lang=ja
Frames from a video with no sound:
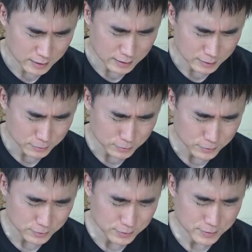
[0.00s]
あ
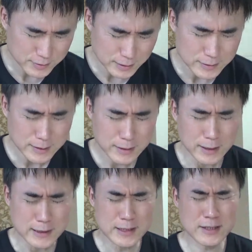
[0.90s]
の残念なが
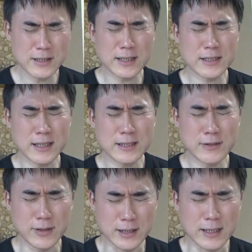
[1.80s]
ら菅さん
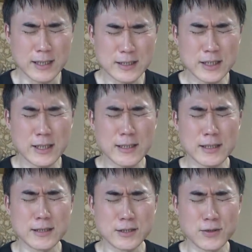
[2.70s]
にはね感じられな
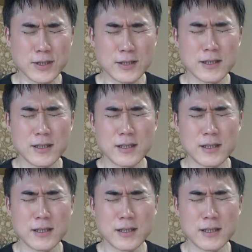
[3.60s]
いんですよね